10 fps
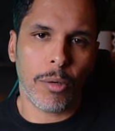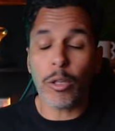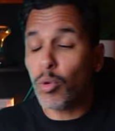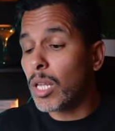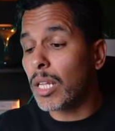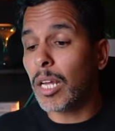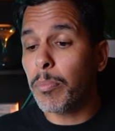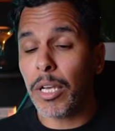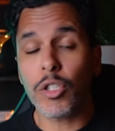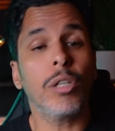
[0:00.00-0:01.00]
Il y a tout un tas de
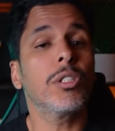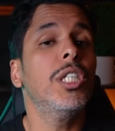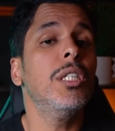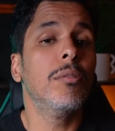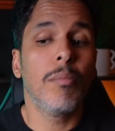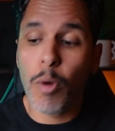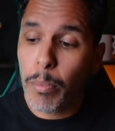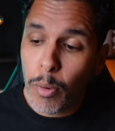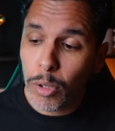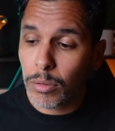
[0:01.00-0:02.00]
personnes qui me
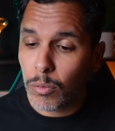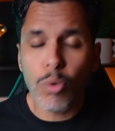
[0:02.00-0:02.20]
posent